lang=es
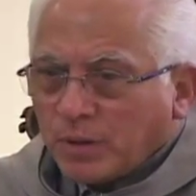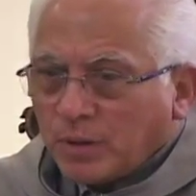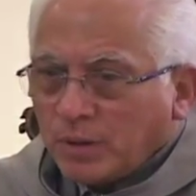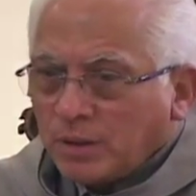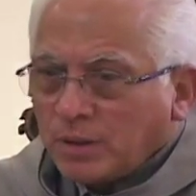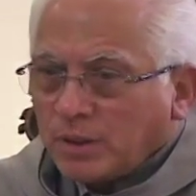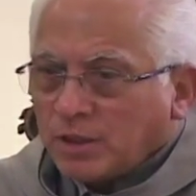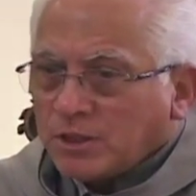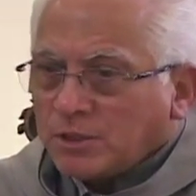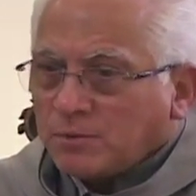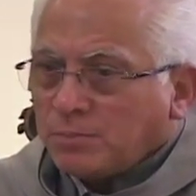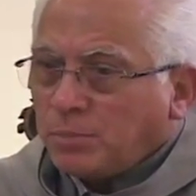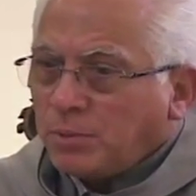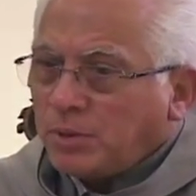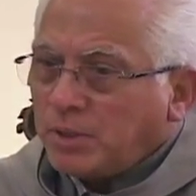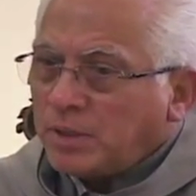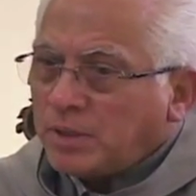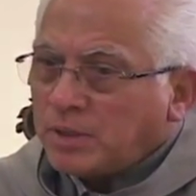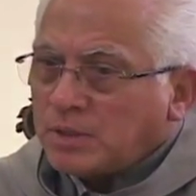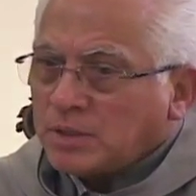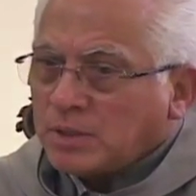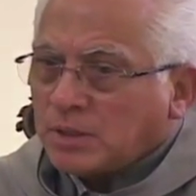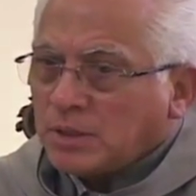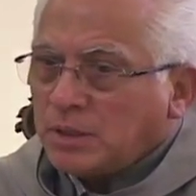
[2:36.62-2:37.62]
Y,
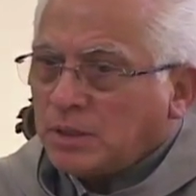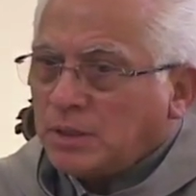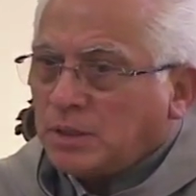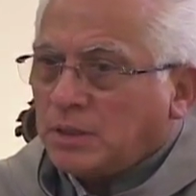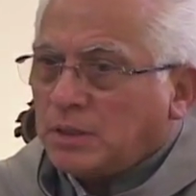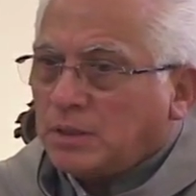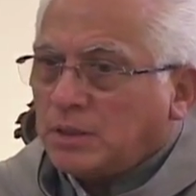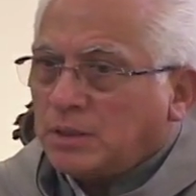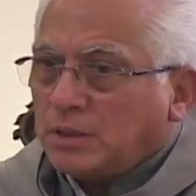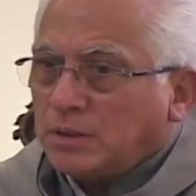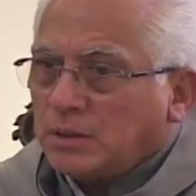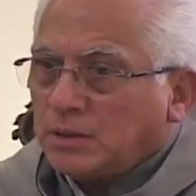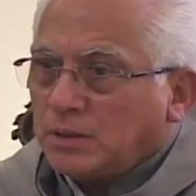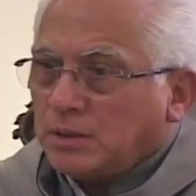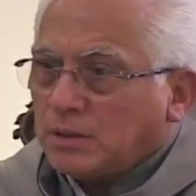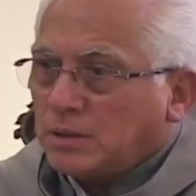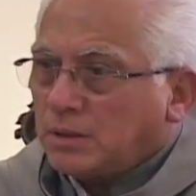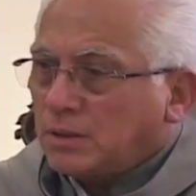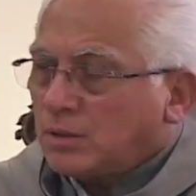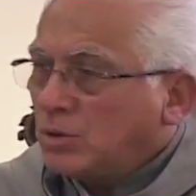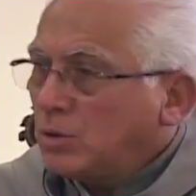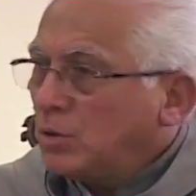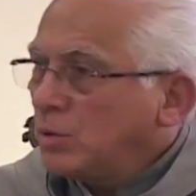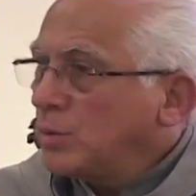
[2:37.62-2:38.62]
después que,
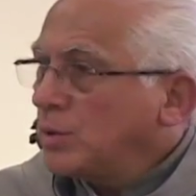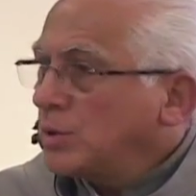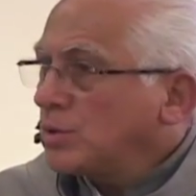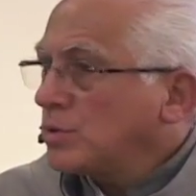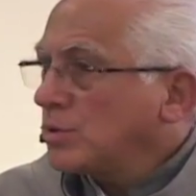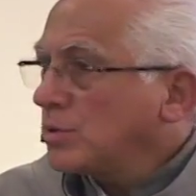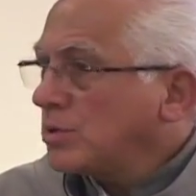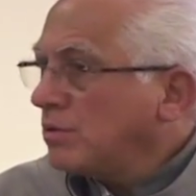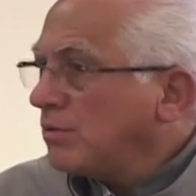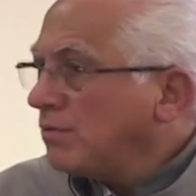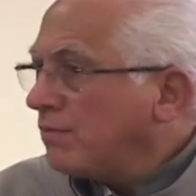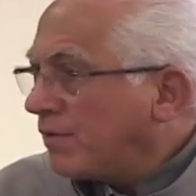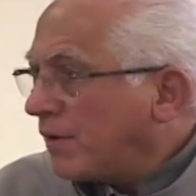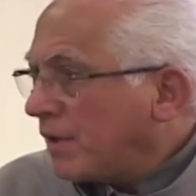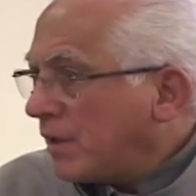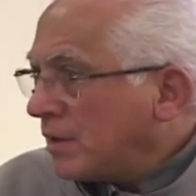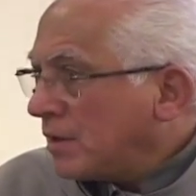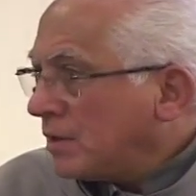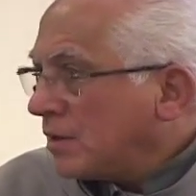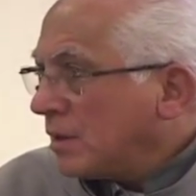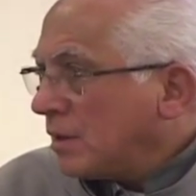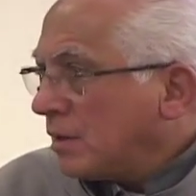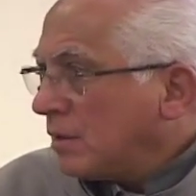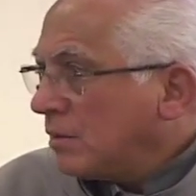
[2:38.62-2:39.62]
que todo eso se
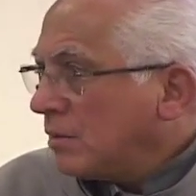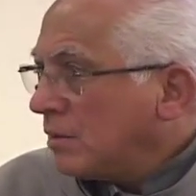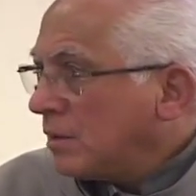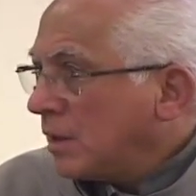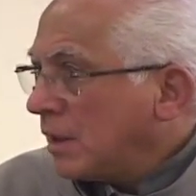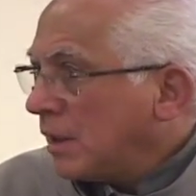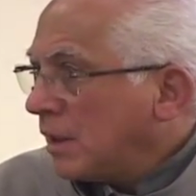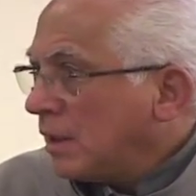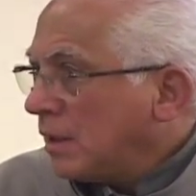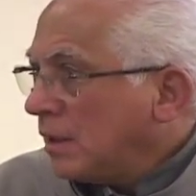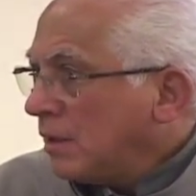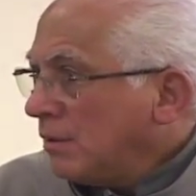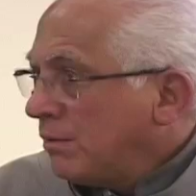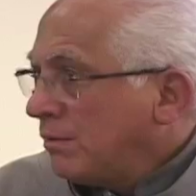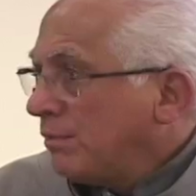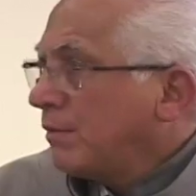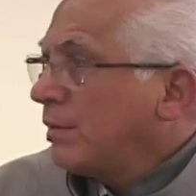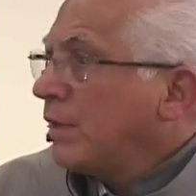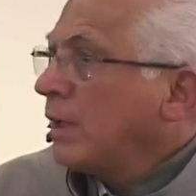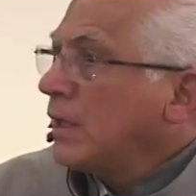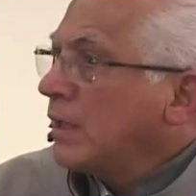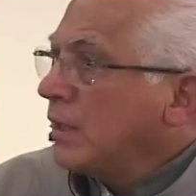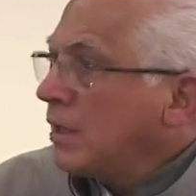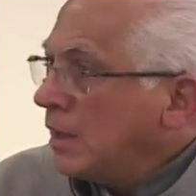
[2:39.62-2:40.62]
enfrenta con la
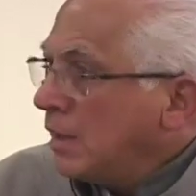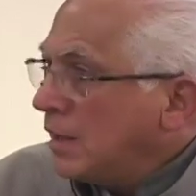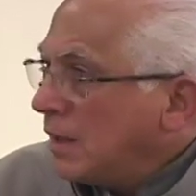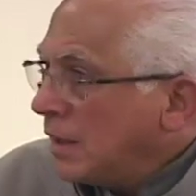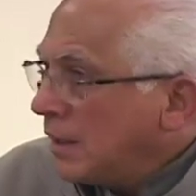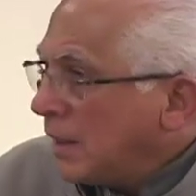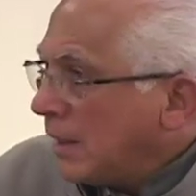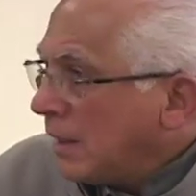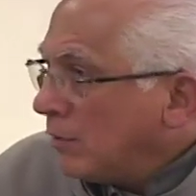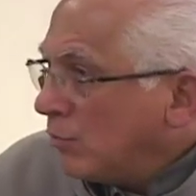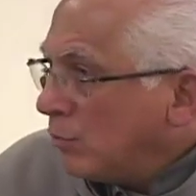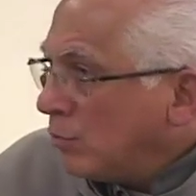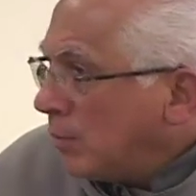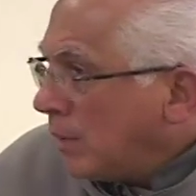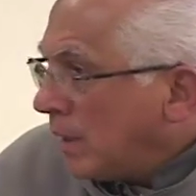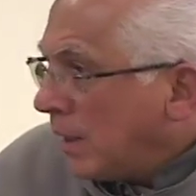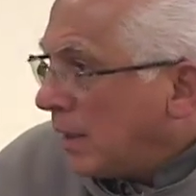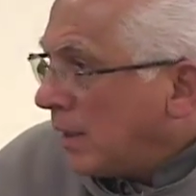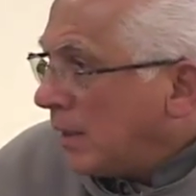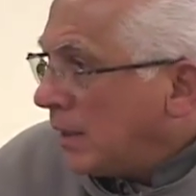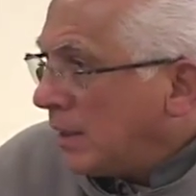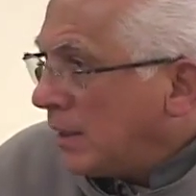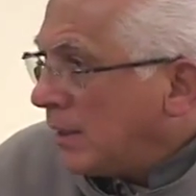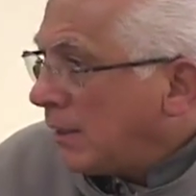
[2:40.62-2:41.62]
fragilidad
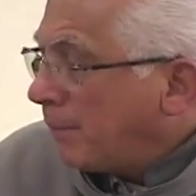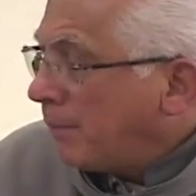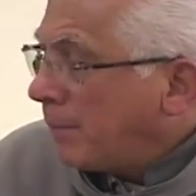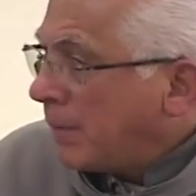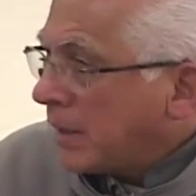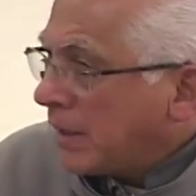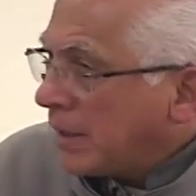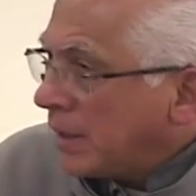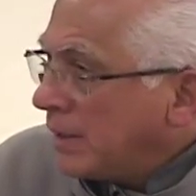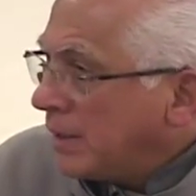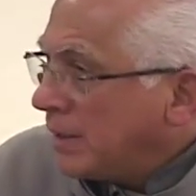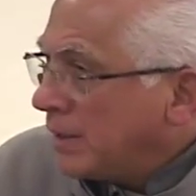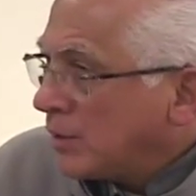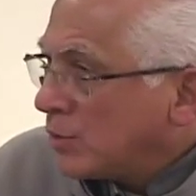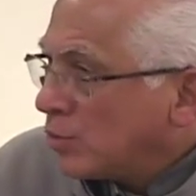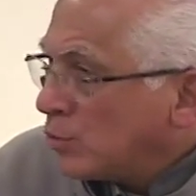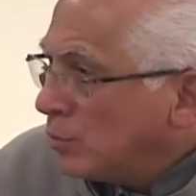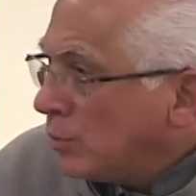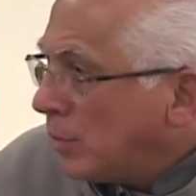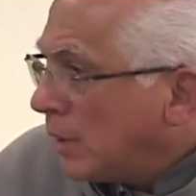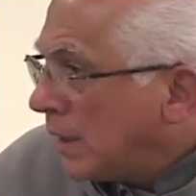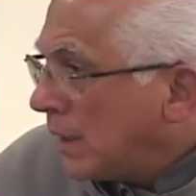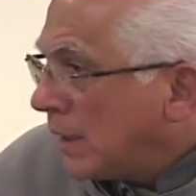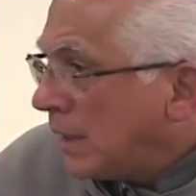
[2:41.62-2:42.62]
humana y la pequeñez
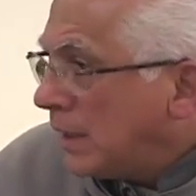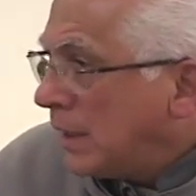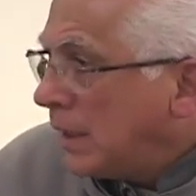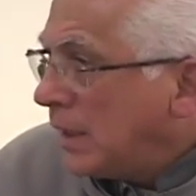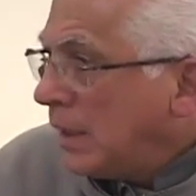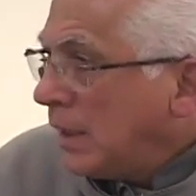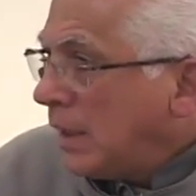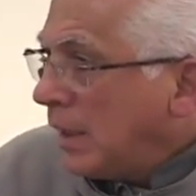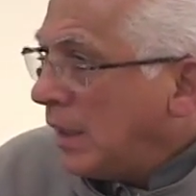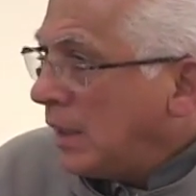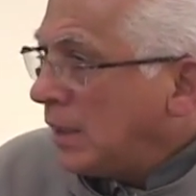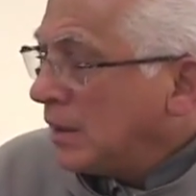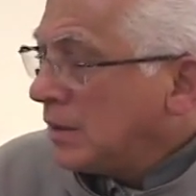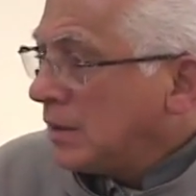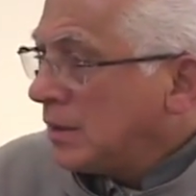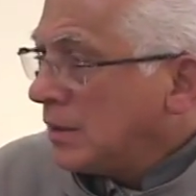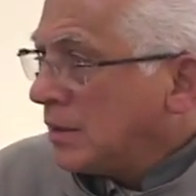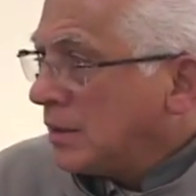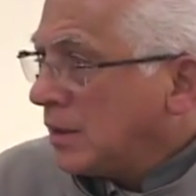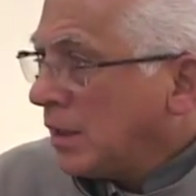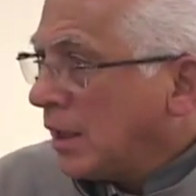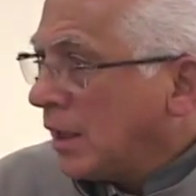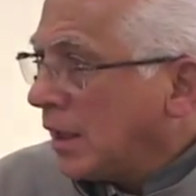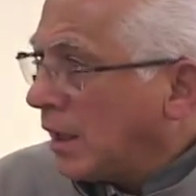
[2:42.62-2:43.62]
humana ante
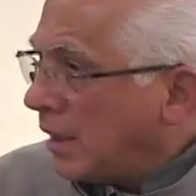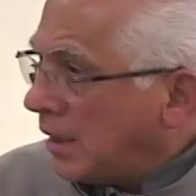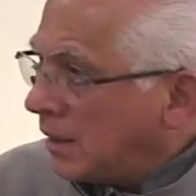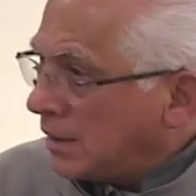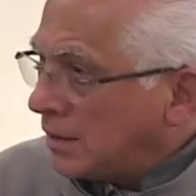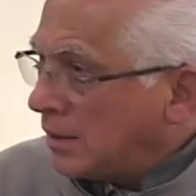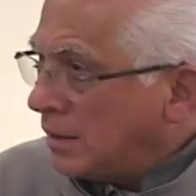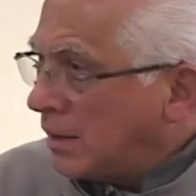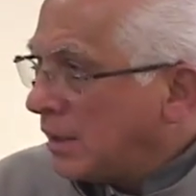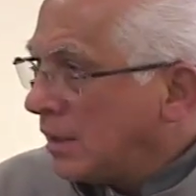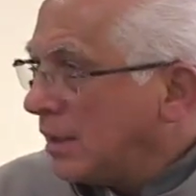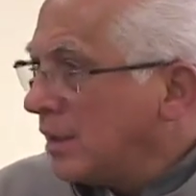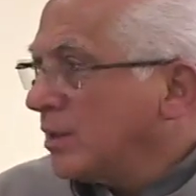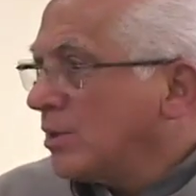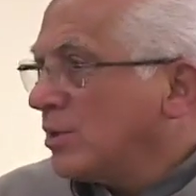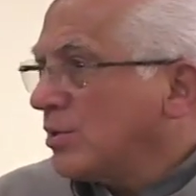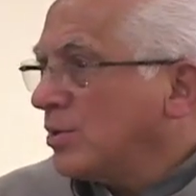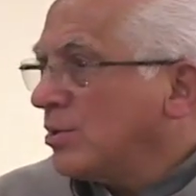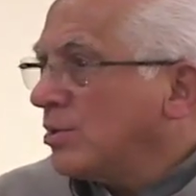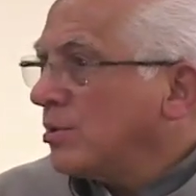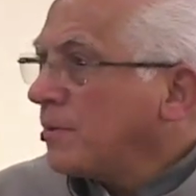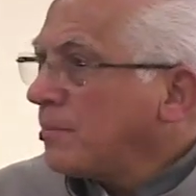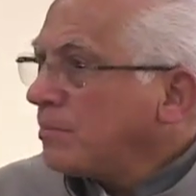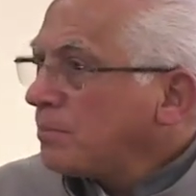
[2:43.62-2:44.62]
tan grande reto.